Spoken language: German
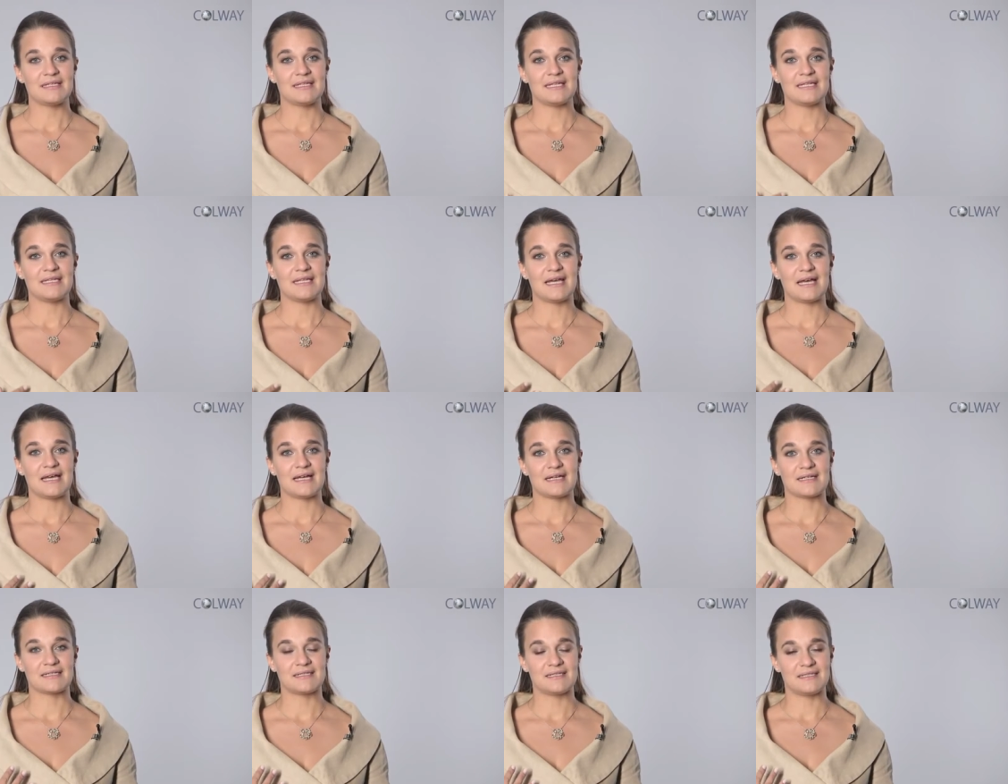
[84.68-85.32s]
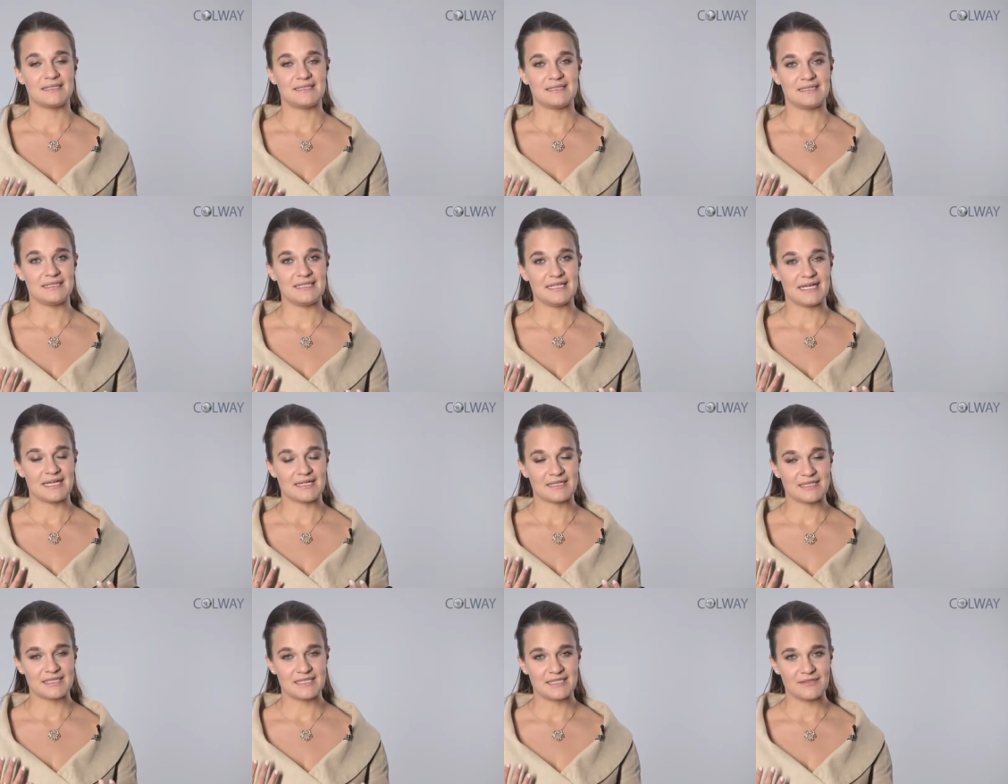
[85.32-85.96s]
den aktiven die
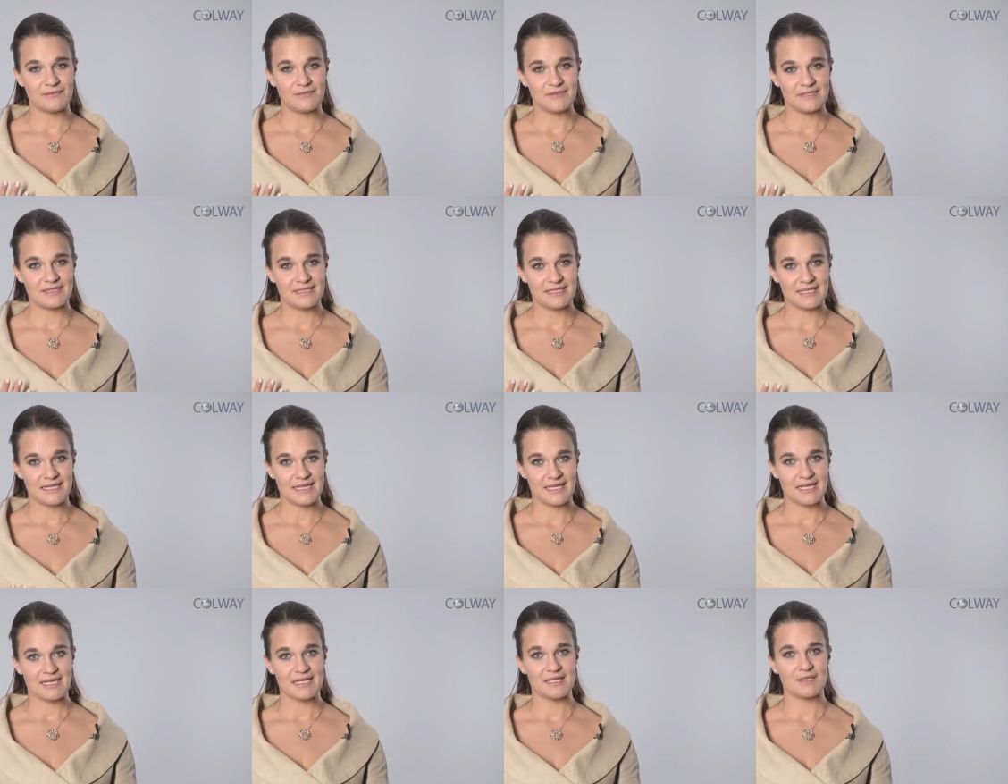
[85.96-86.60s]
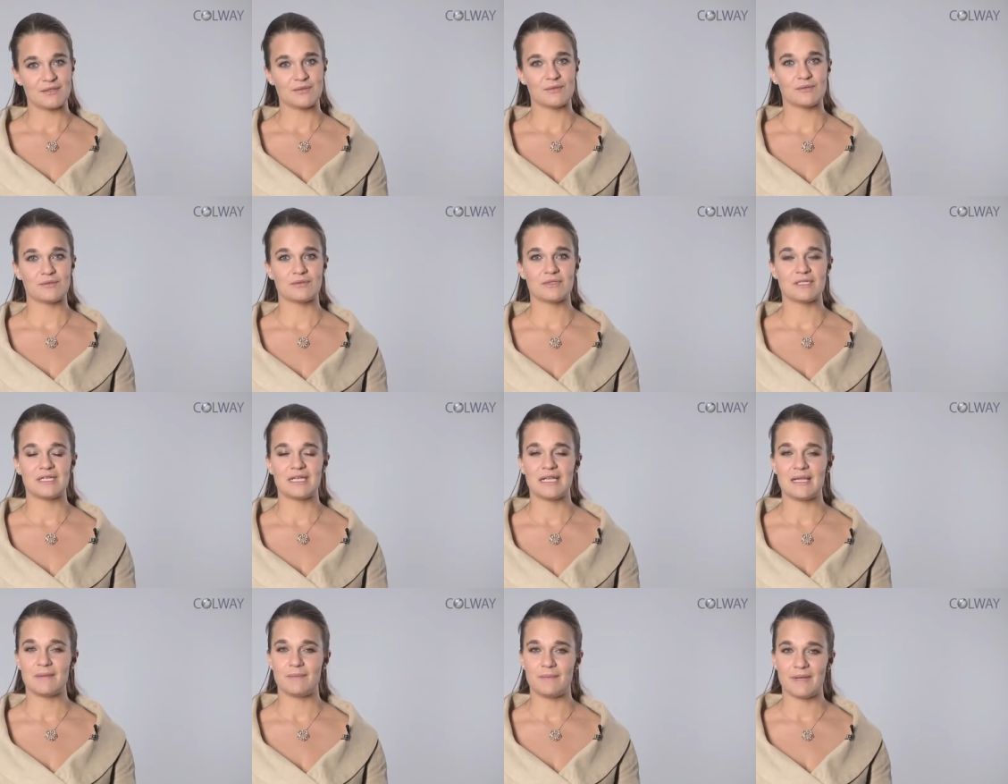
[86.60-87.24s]
Aktivität und
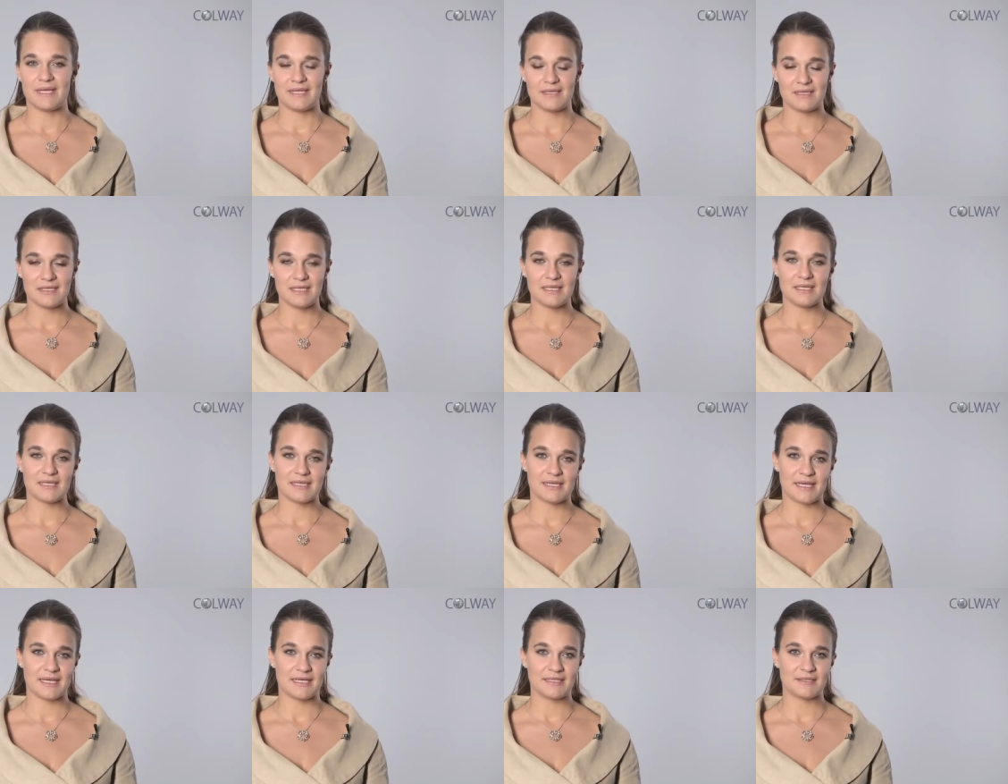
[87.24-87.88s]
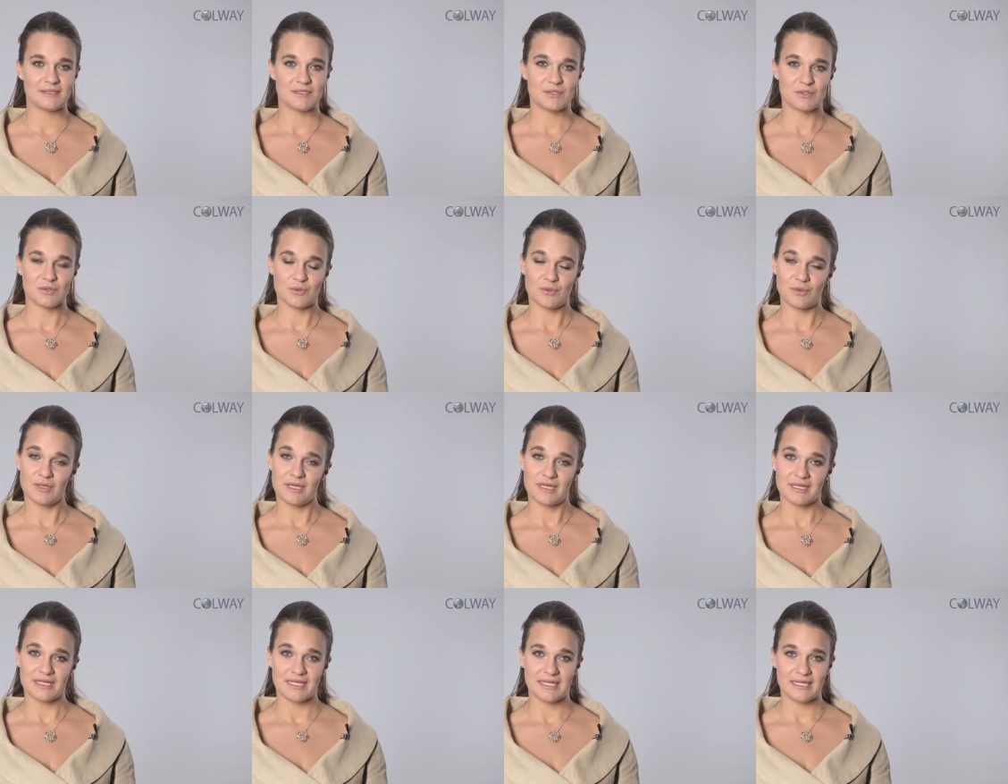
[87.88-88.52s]
die Lebendigkeit des
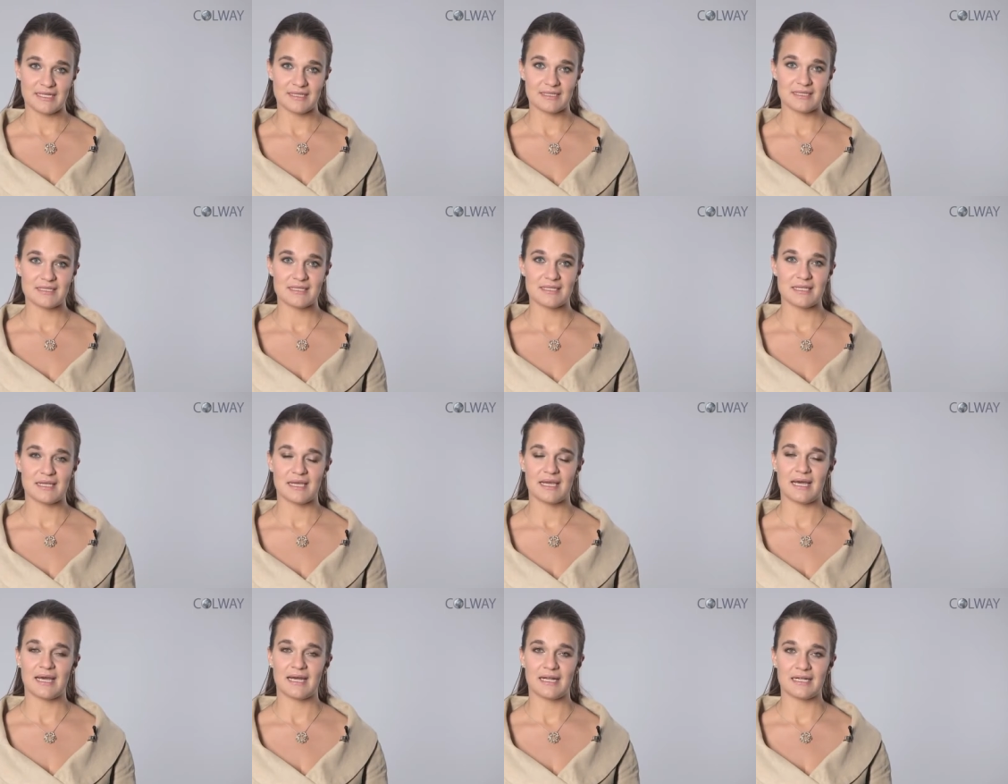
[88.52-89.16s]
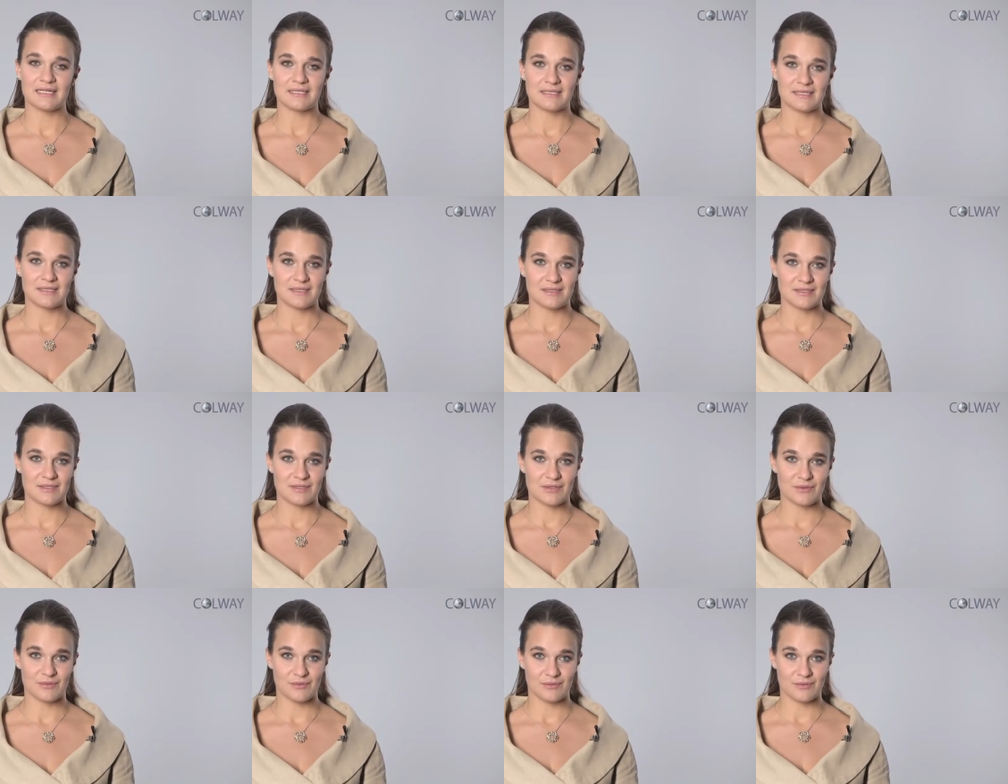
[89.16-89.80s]
Kollagens
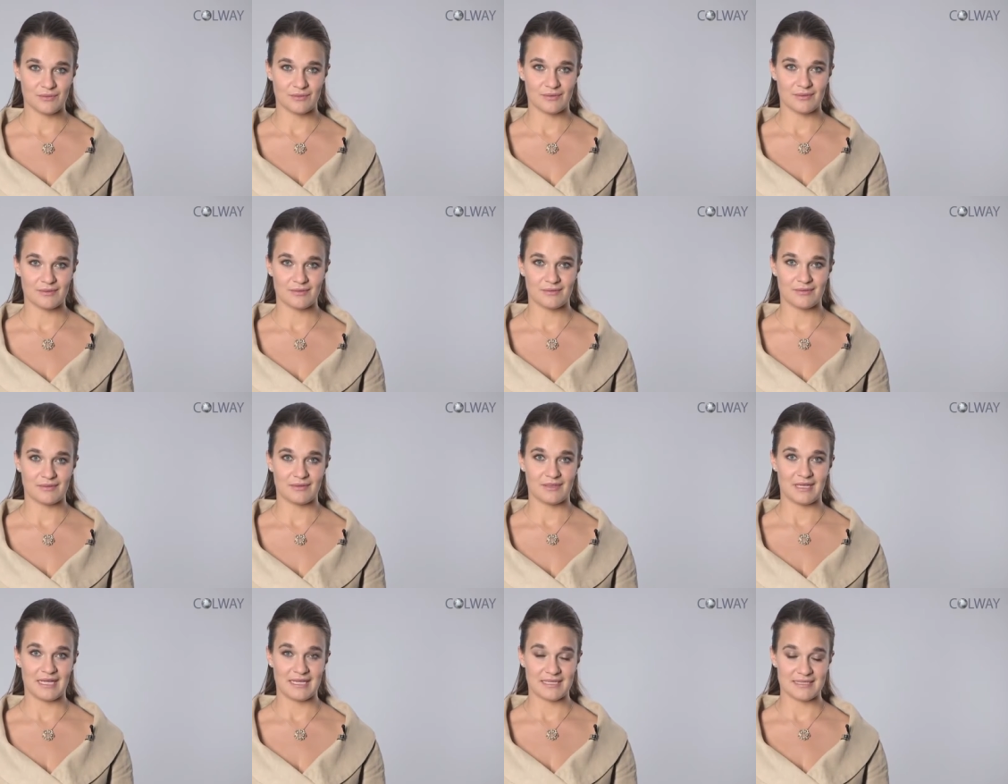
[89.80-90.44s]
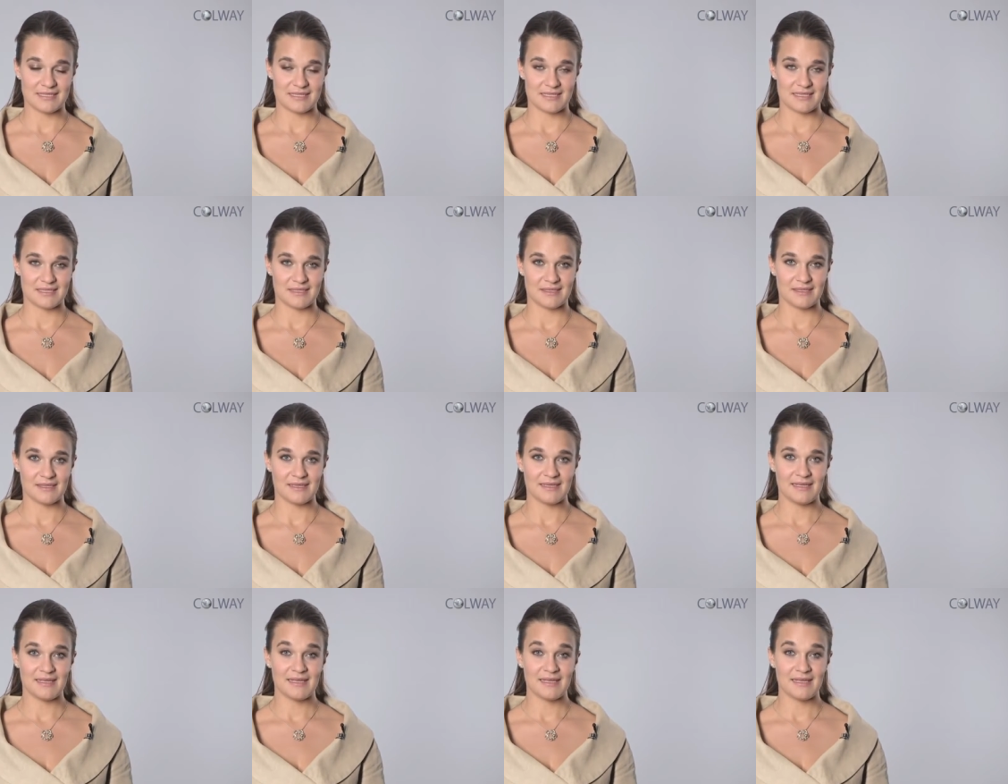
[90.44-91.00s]
erhalten zu lassen.